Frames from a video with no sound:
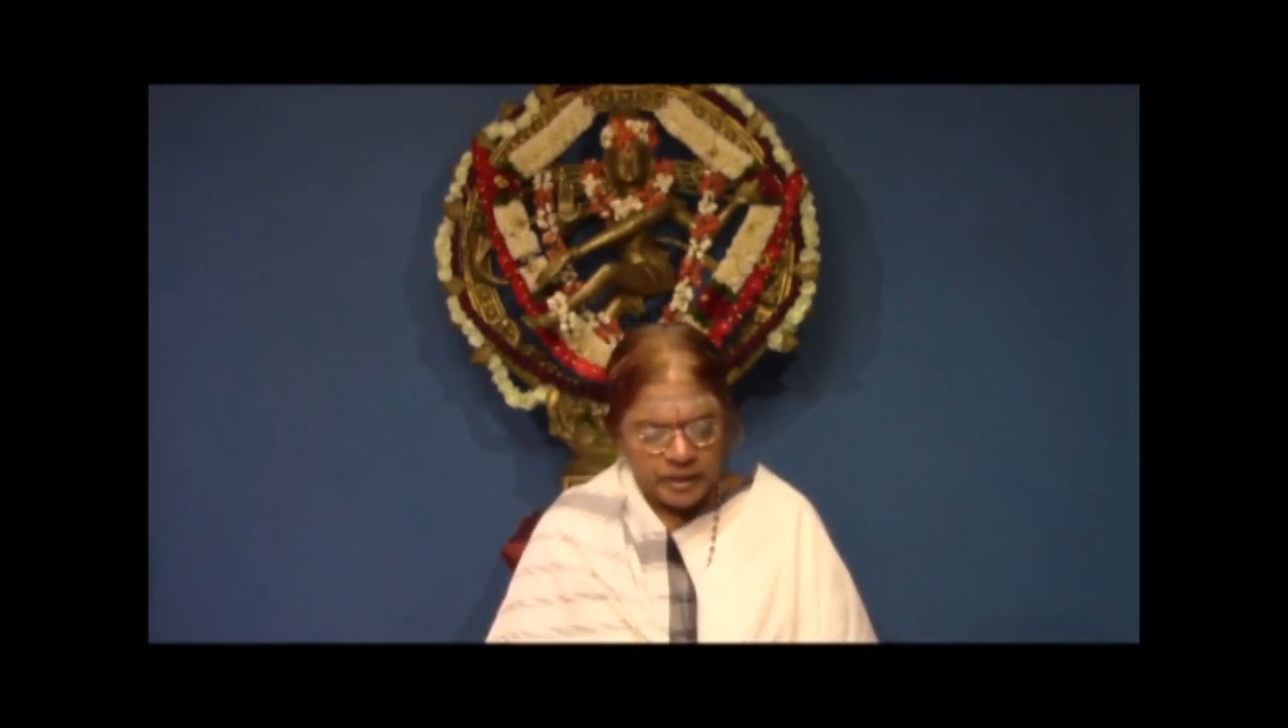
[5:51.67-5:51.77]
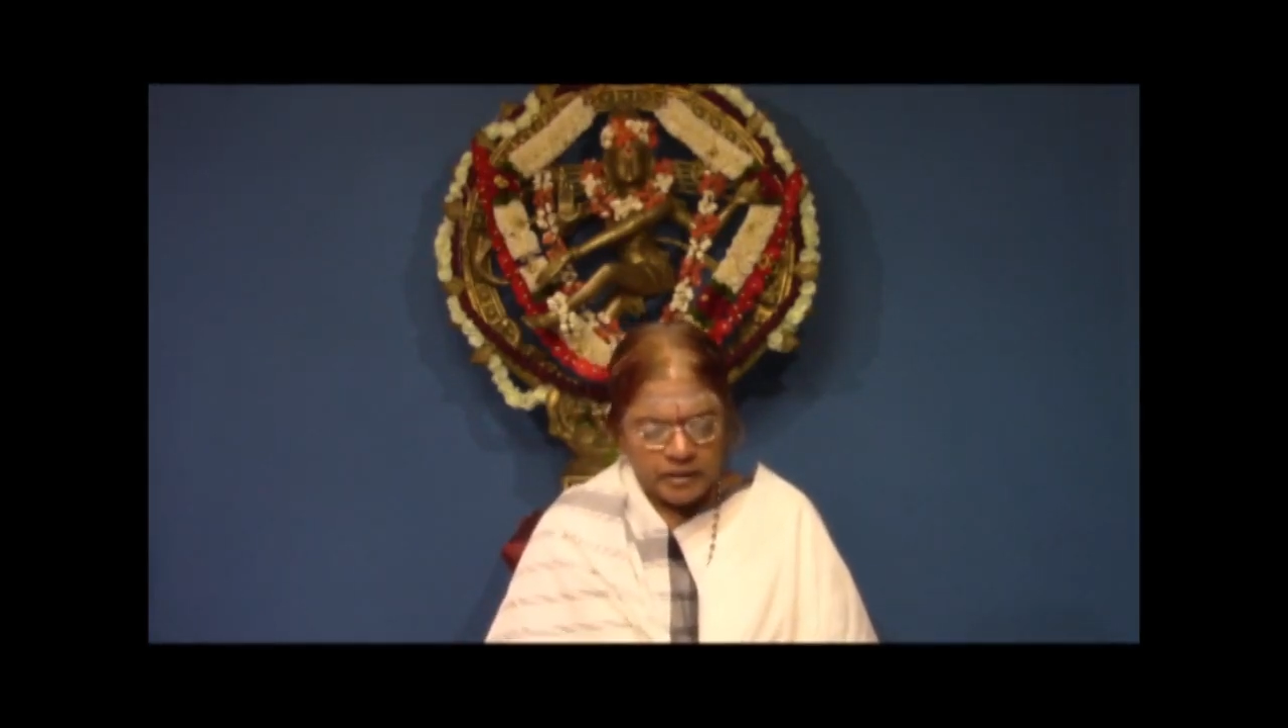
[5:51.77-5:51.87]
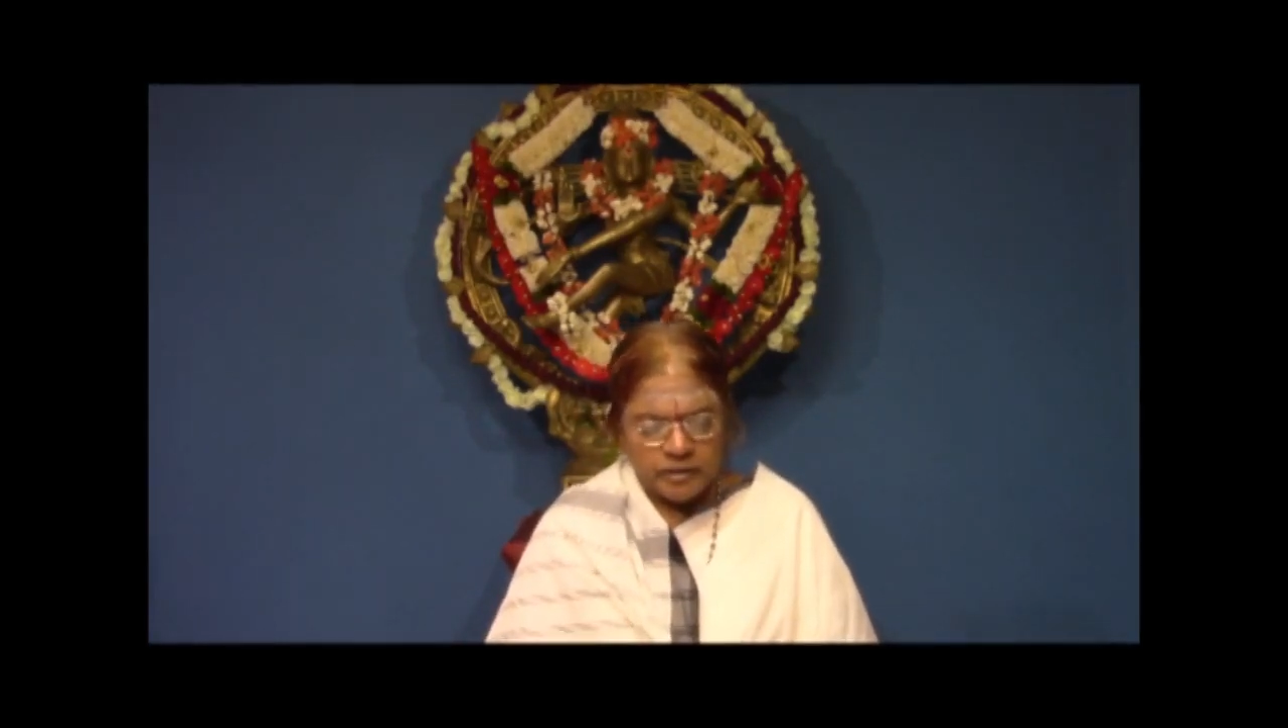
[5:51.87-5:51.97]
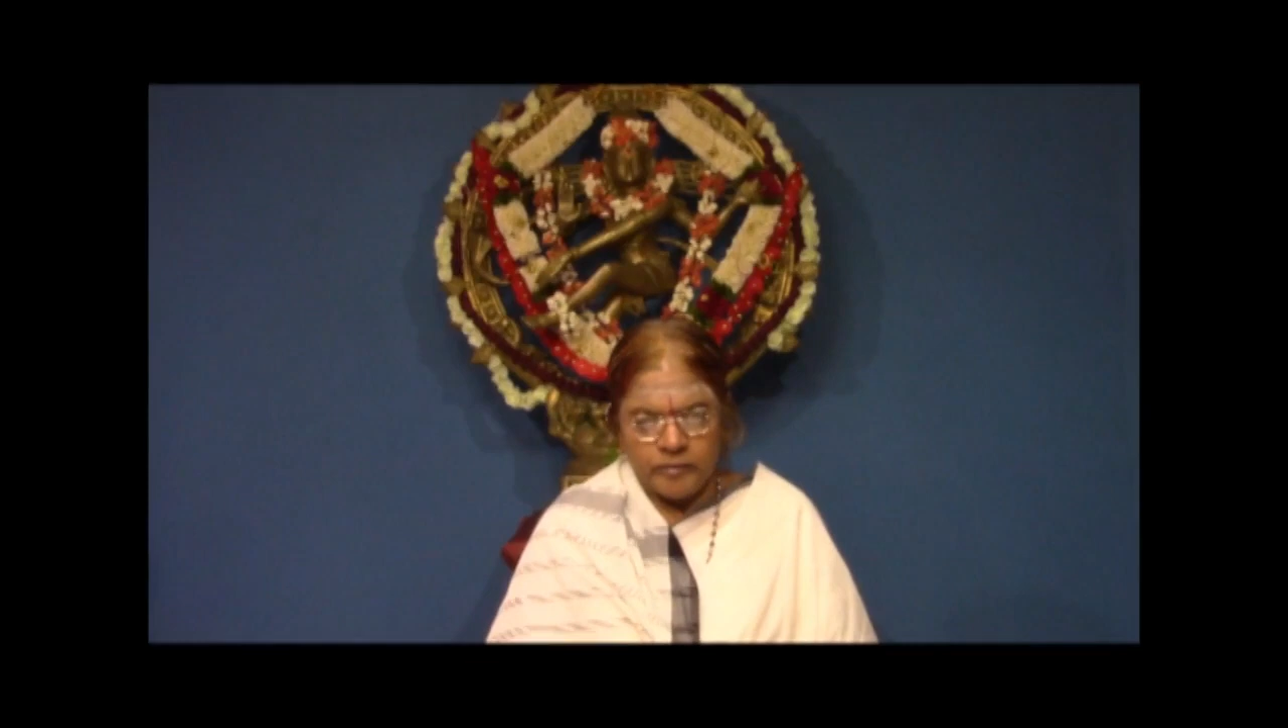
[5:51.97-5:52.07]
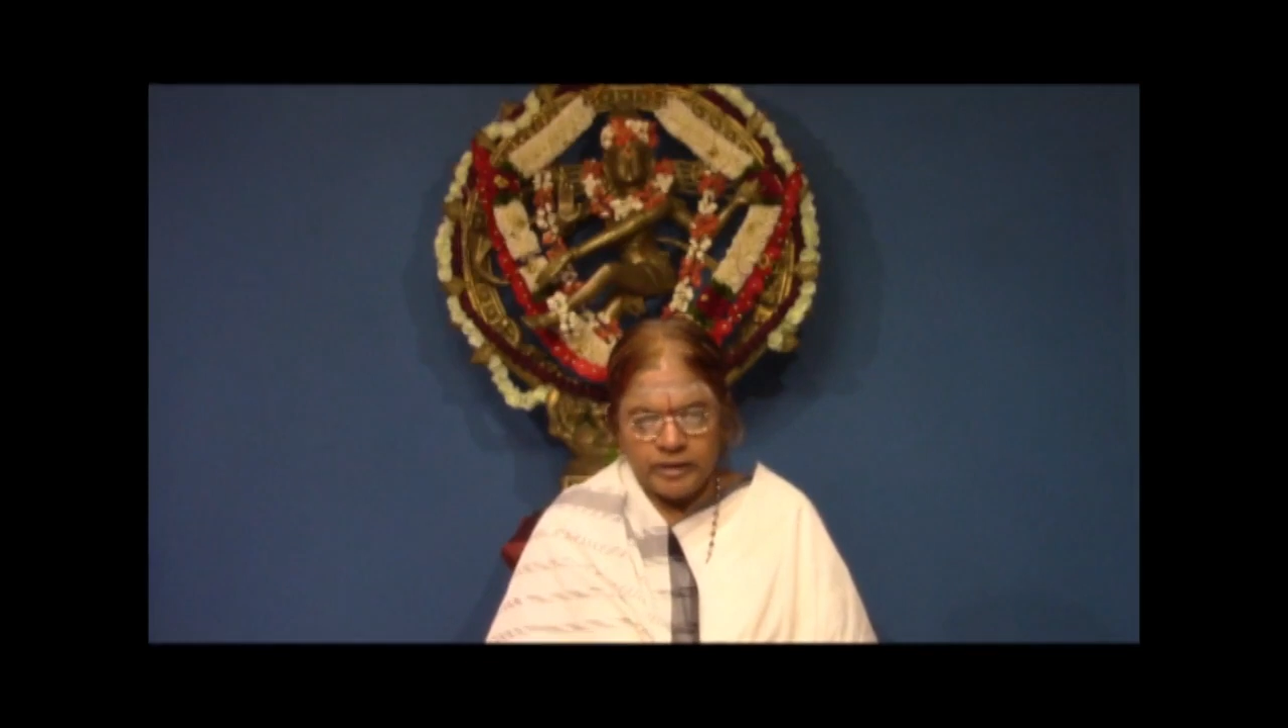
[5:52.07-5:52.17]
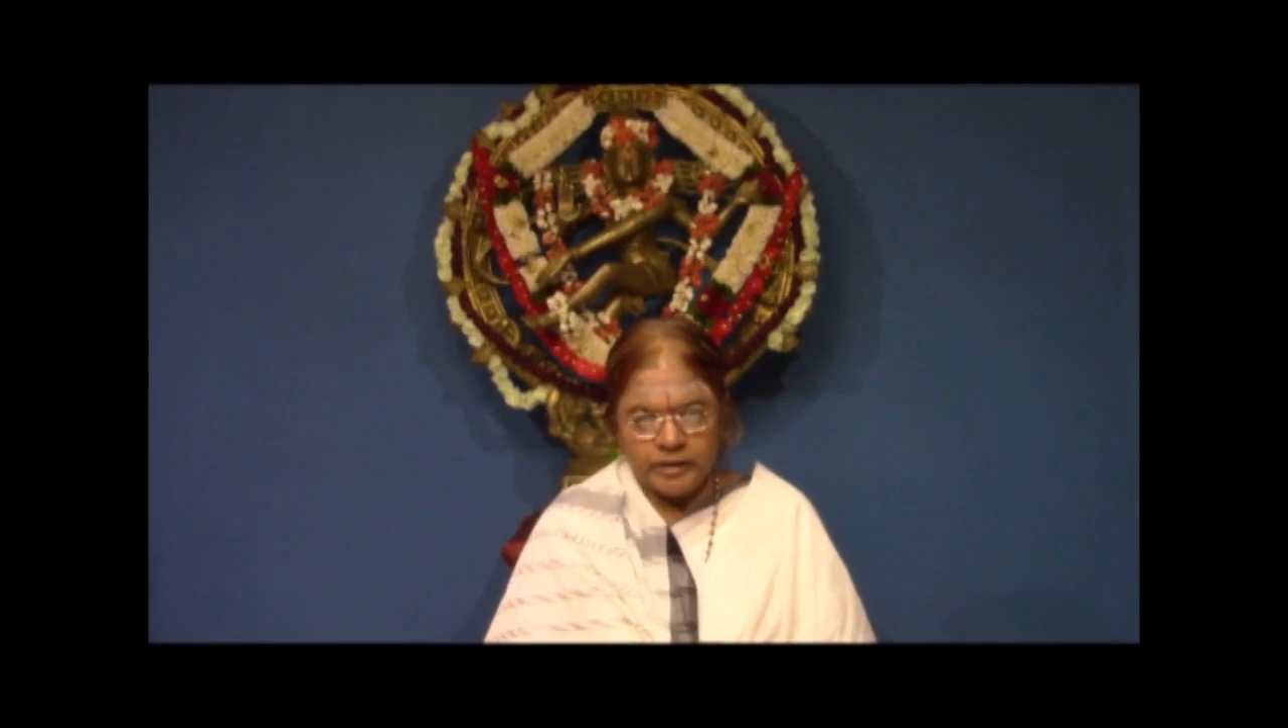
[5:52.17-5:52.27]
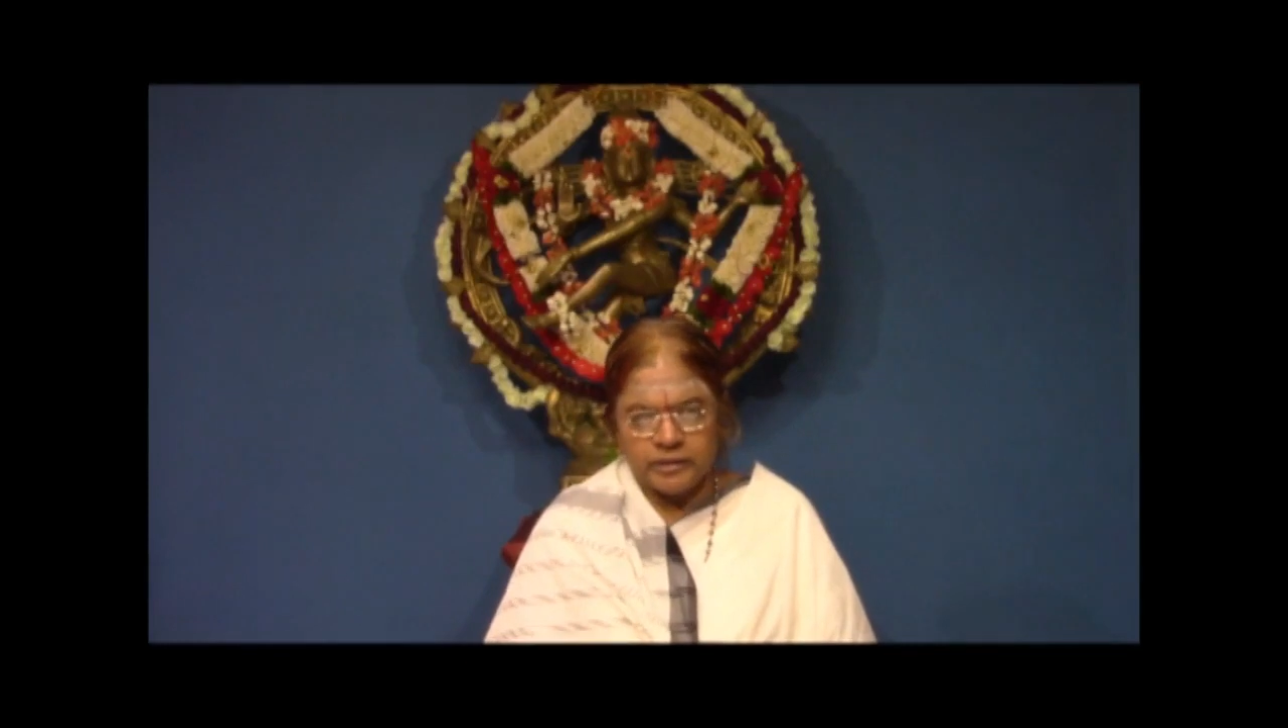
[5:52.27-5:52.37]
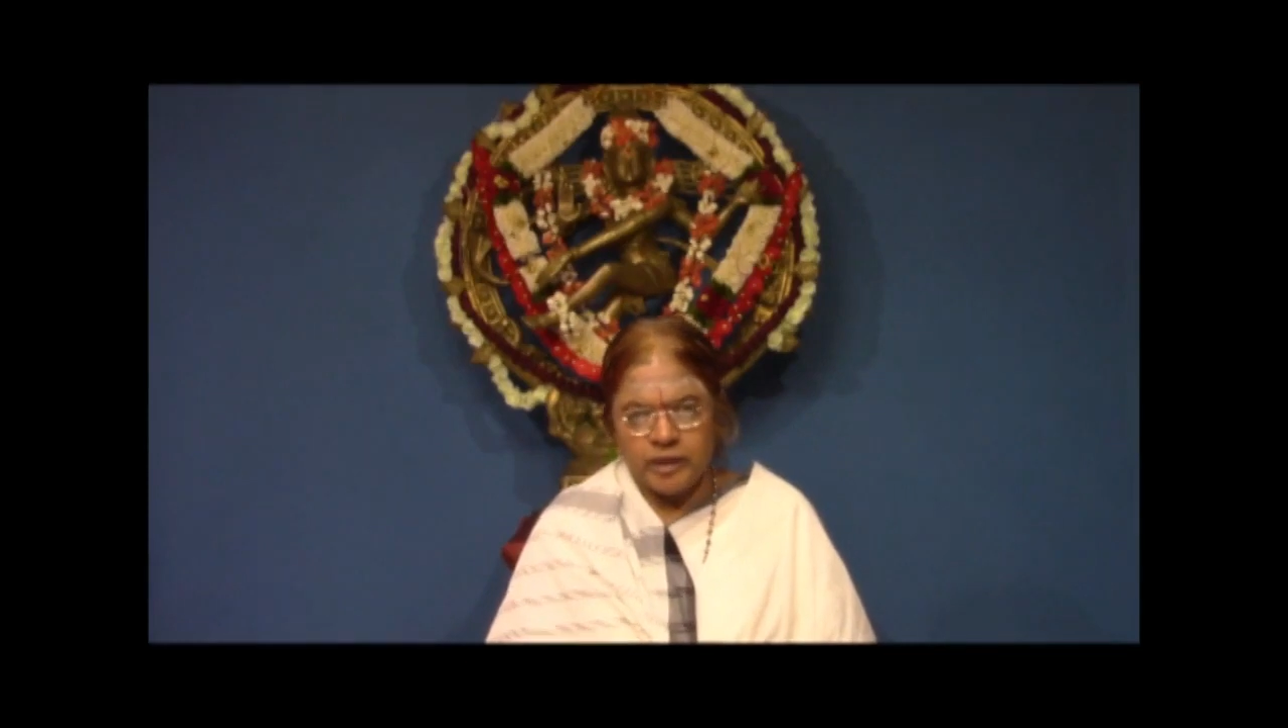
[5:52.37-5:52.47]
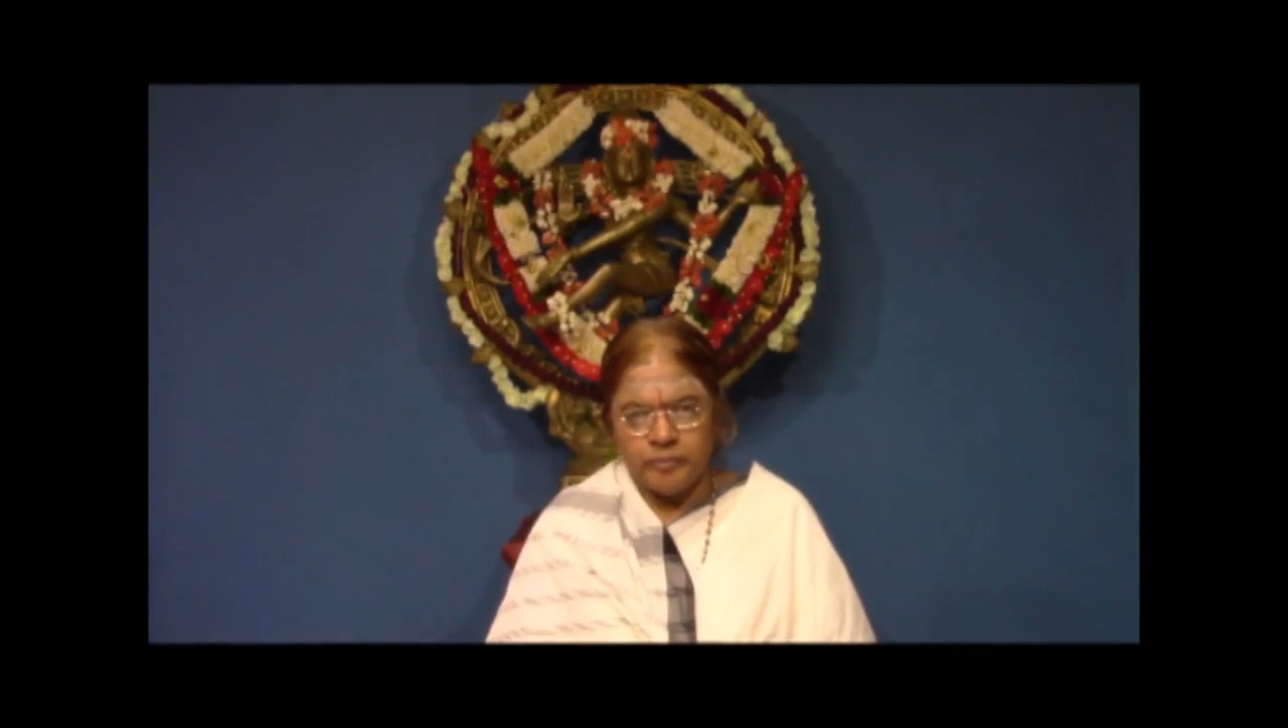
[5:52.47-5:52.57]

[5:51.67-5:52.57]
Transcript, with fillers: இந்த மந்திரத்தை